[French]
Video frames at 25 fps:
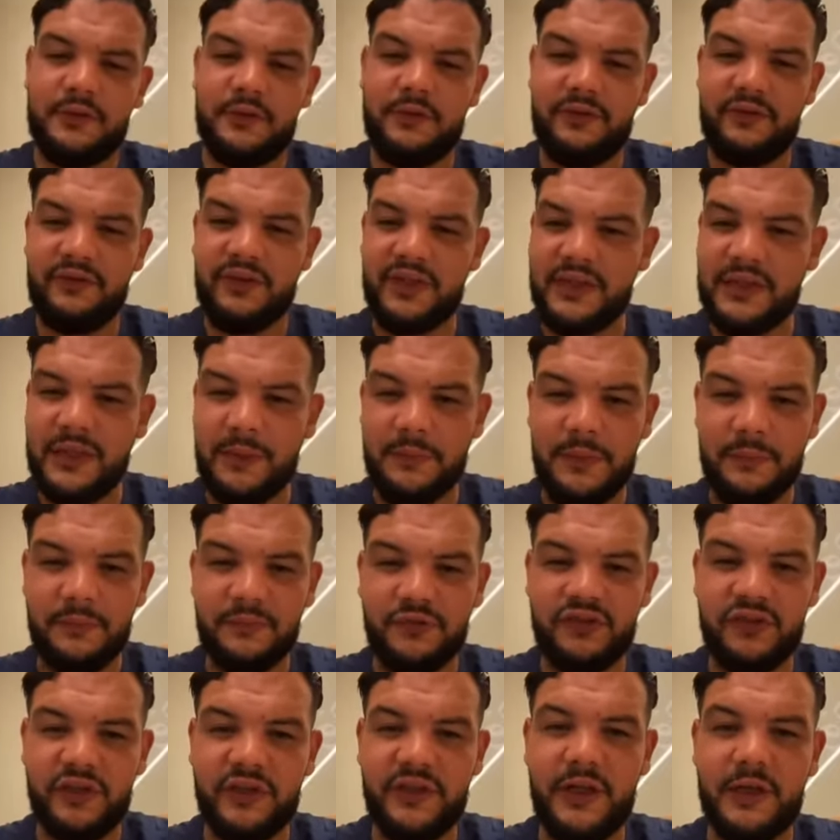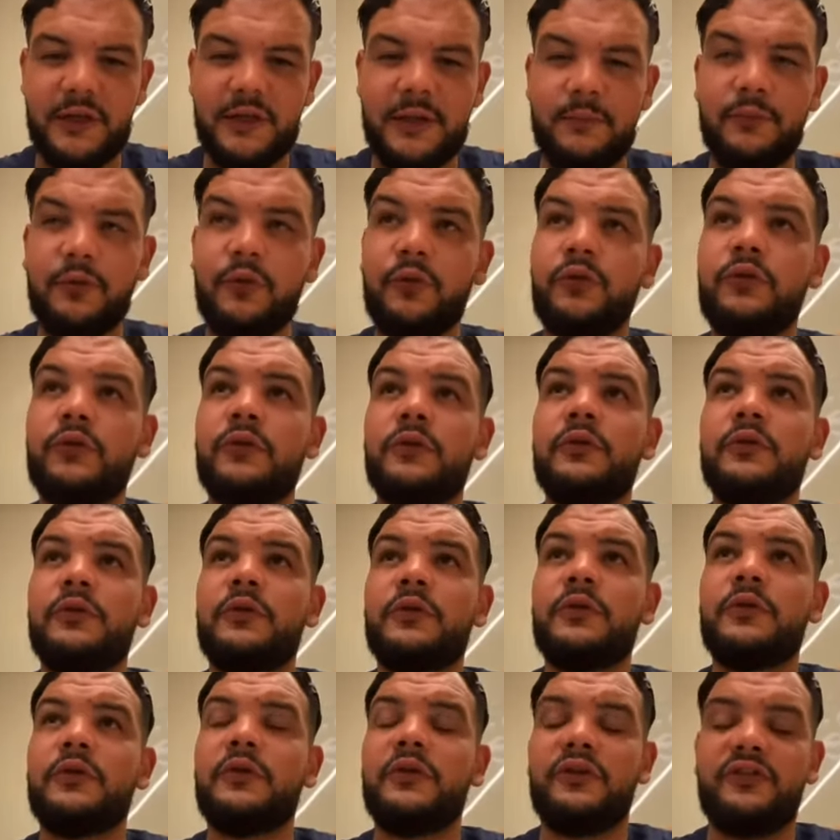C'est quand même génial comme truc.
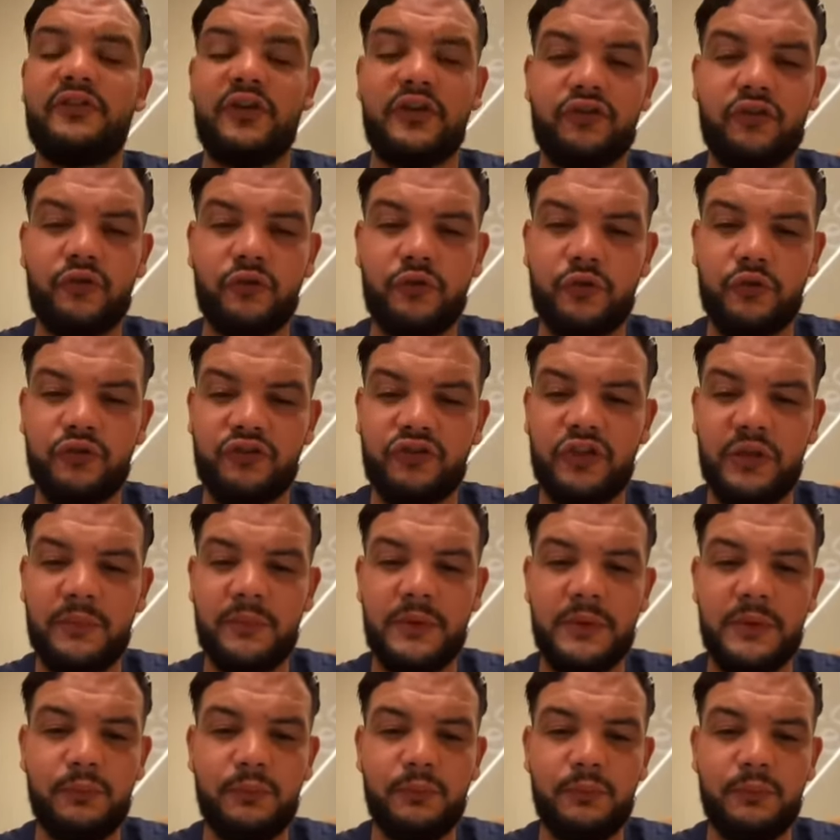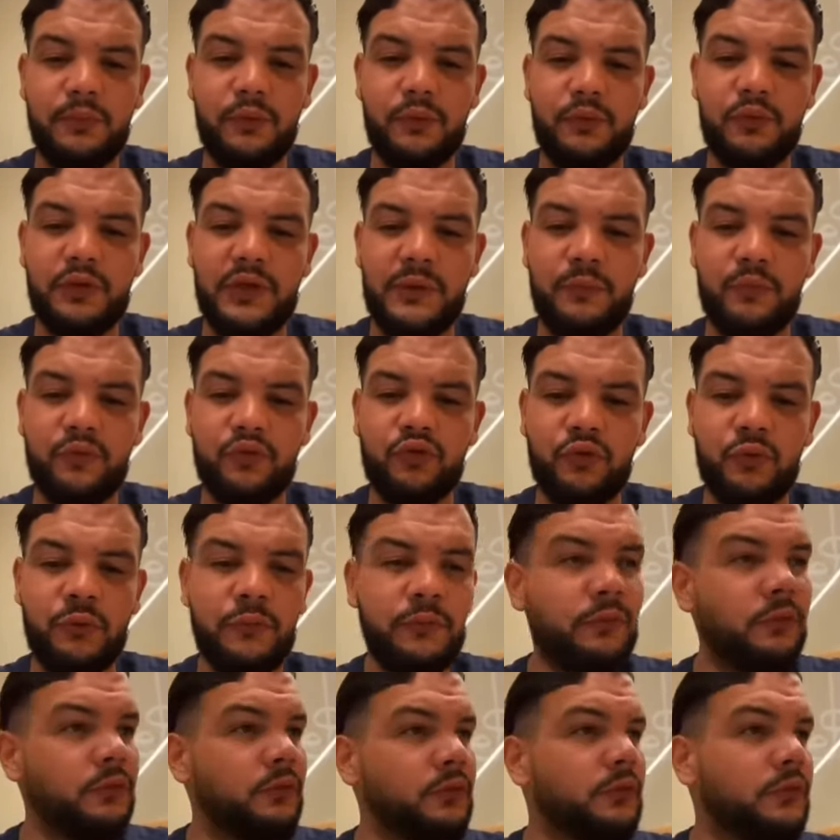Sachant que j'y ai mis beaucoup d'émotions,